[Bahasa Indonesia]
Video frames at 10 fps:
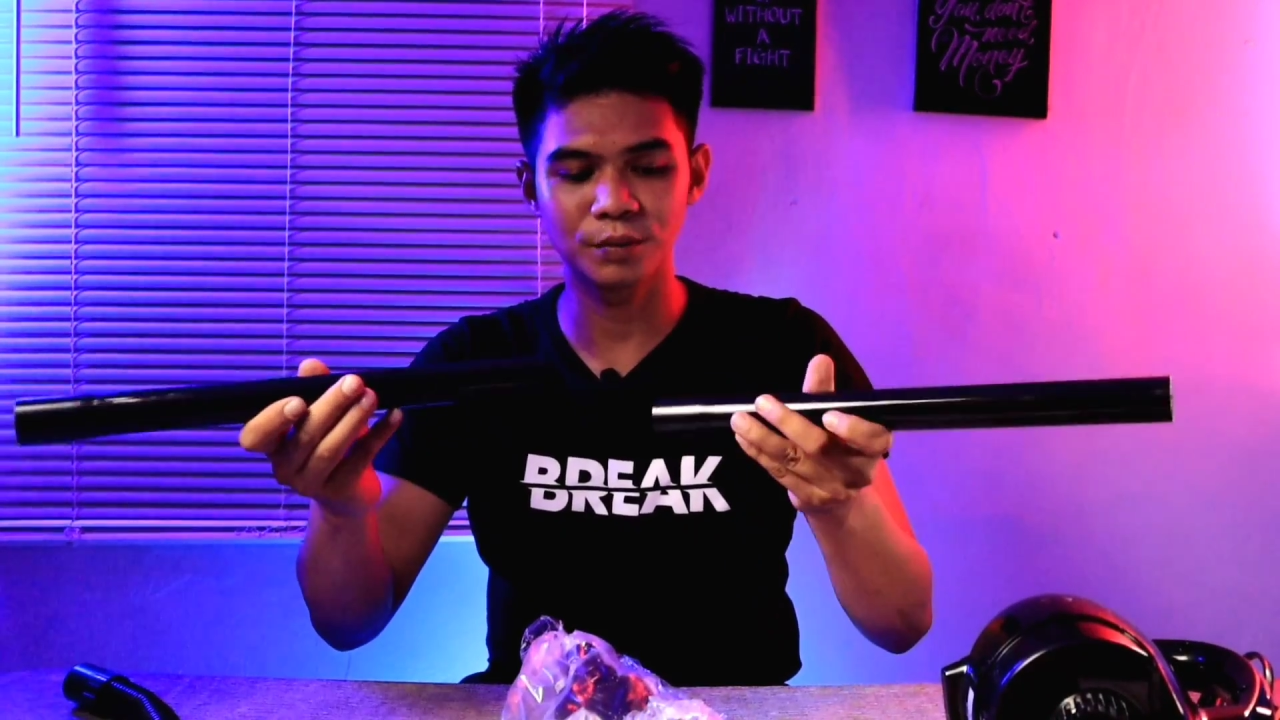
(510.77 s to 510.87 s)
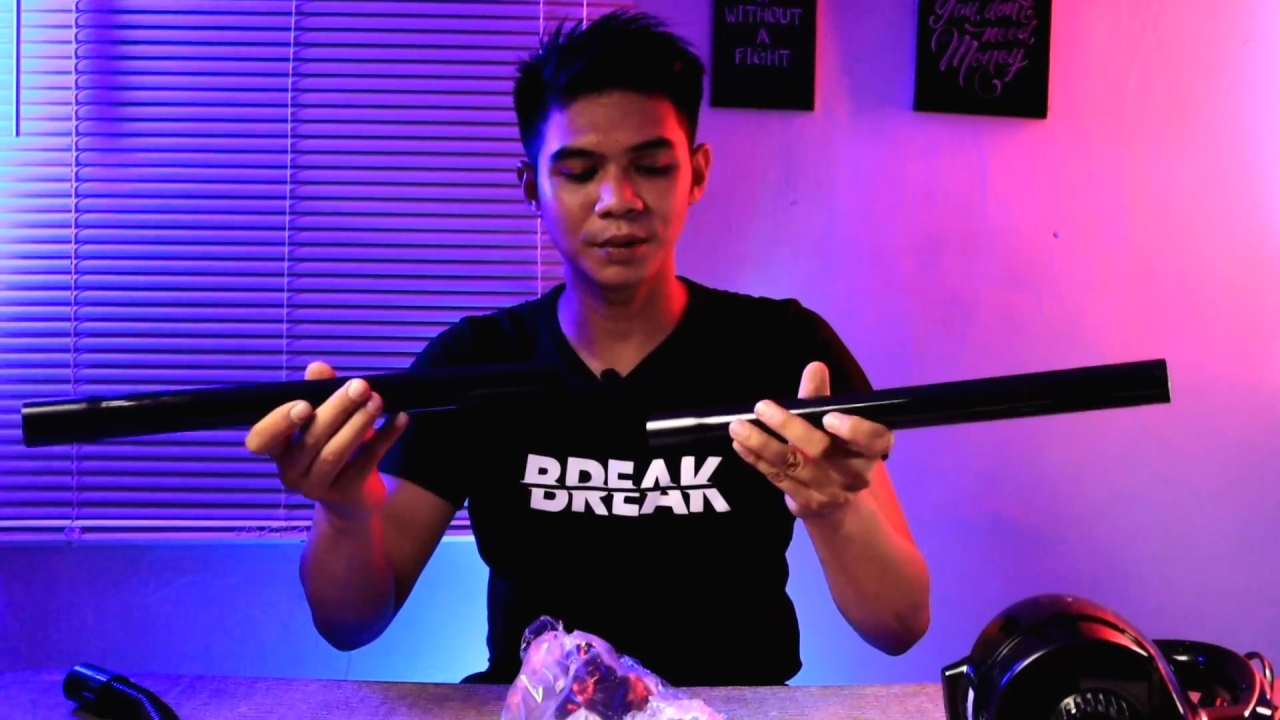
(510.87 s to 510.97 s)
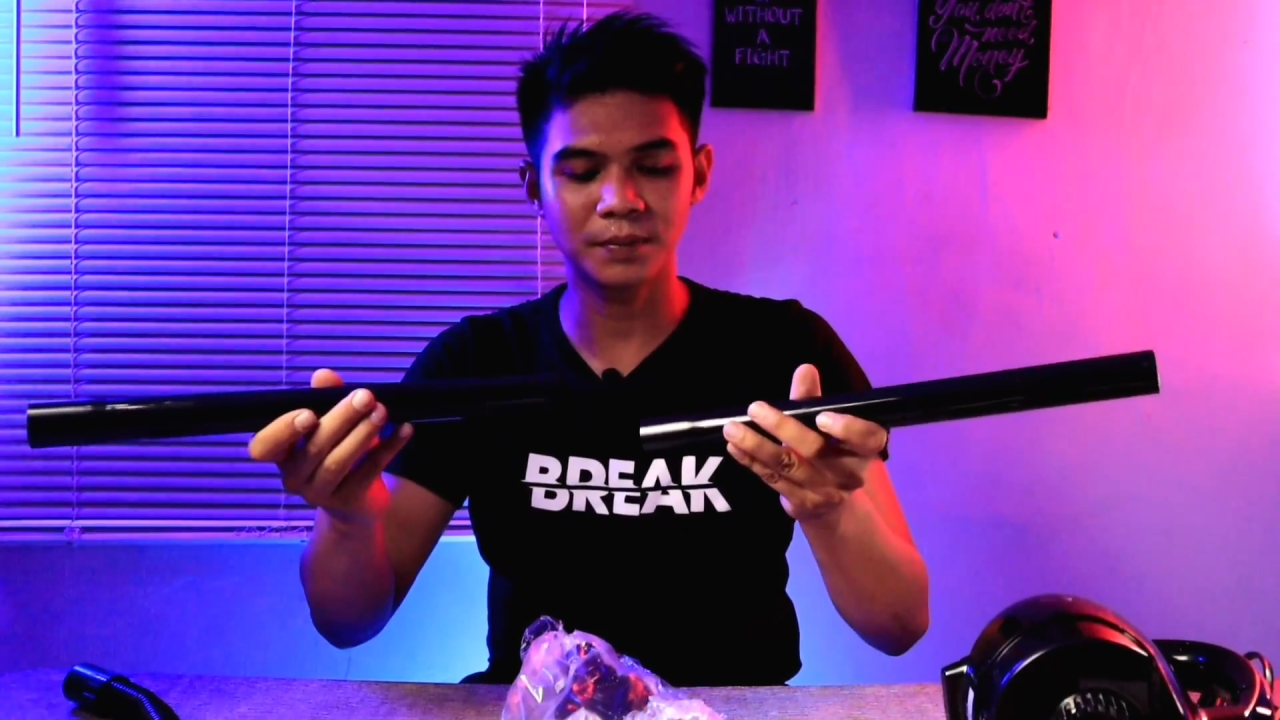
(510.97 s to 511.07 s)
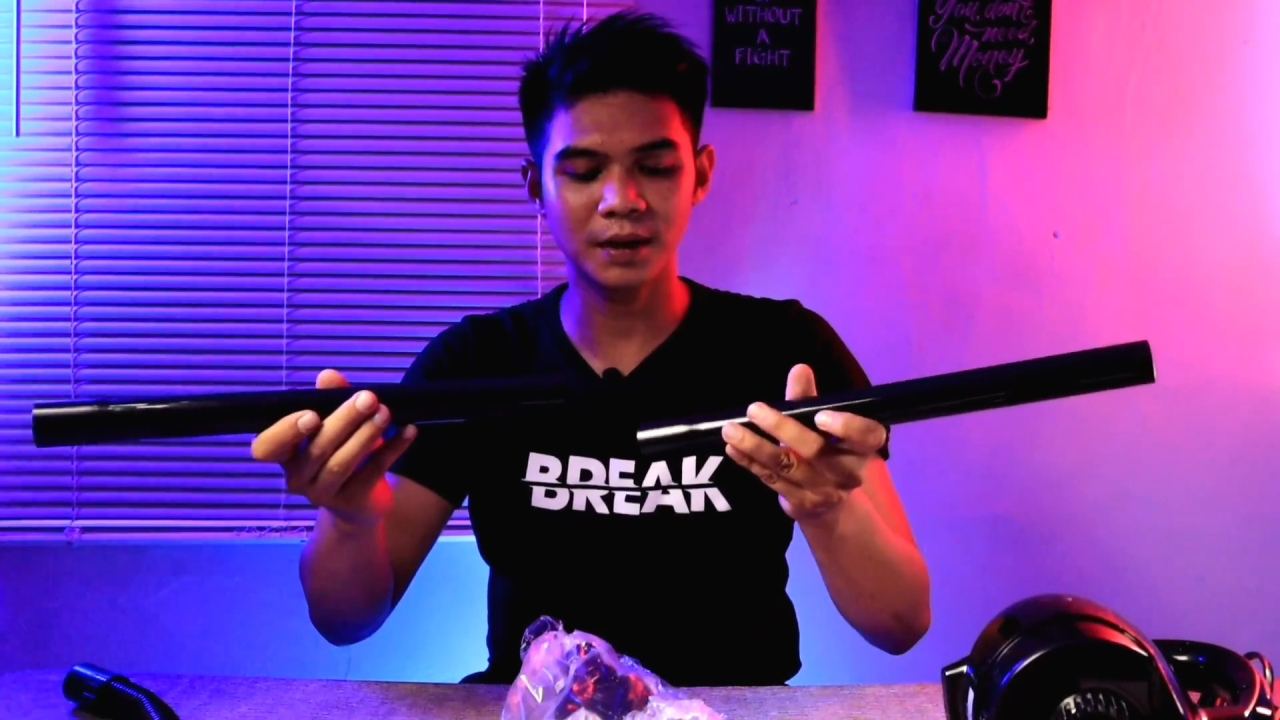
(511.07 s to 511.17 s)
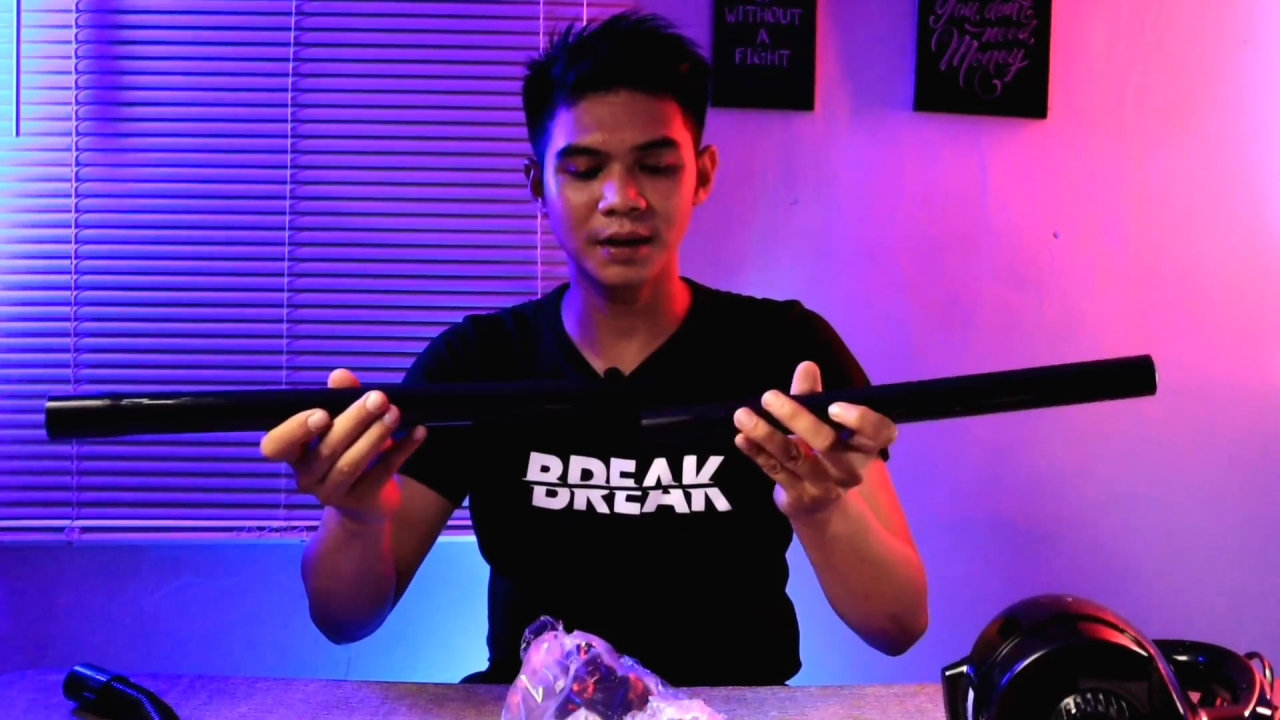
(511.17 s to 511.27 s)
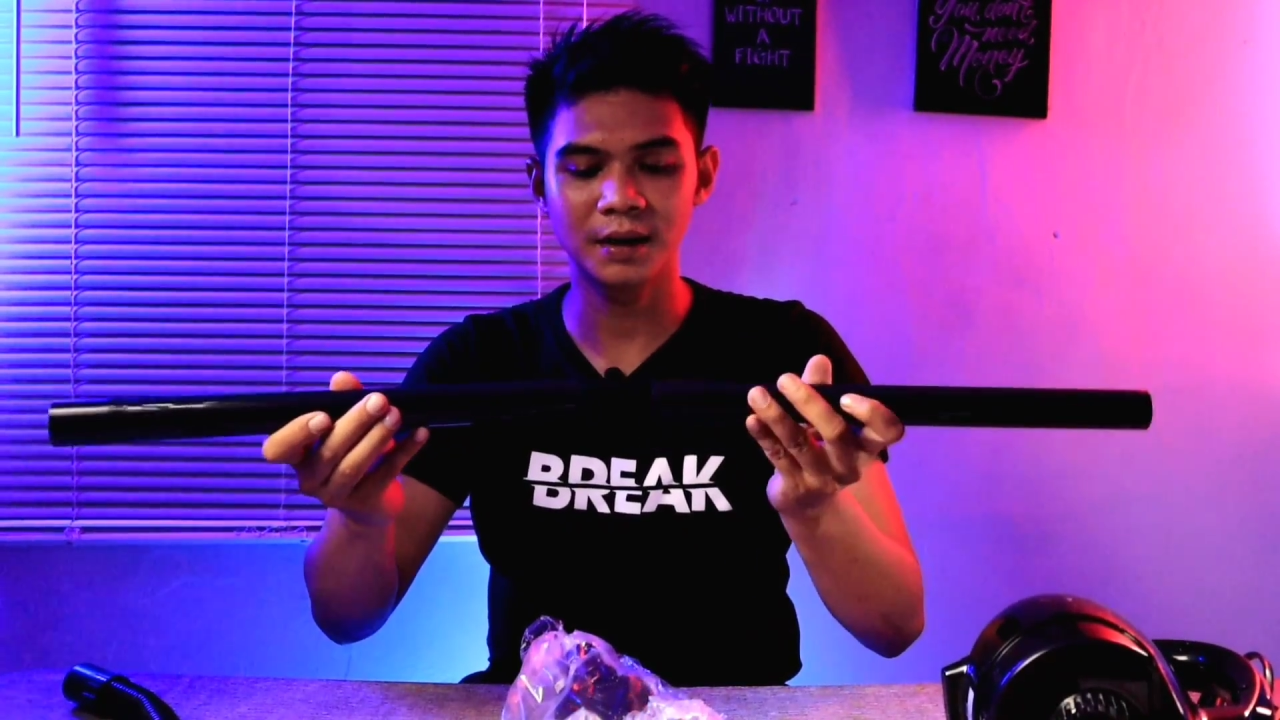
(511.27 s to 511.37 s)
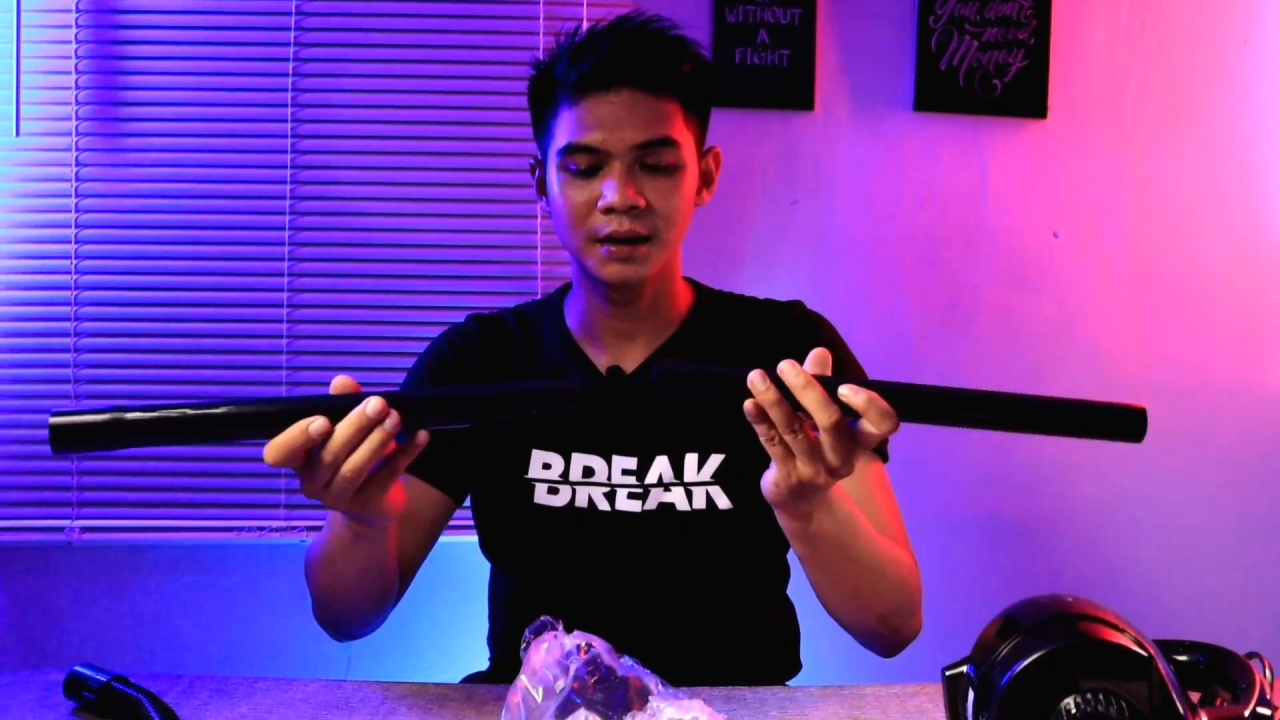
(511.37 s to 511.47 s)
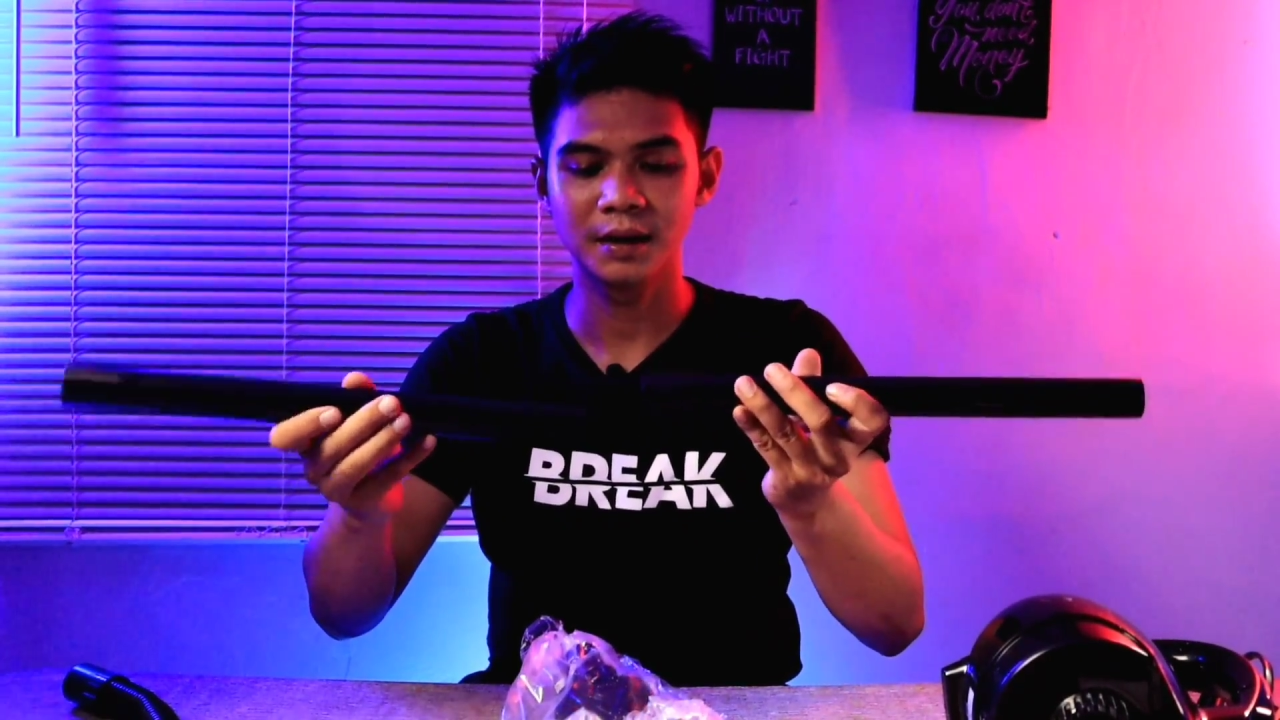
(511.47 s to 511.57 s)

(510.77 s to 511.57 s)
pipa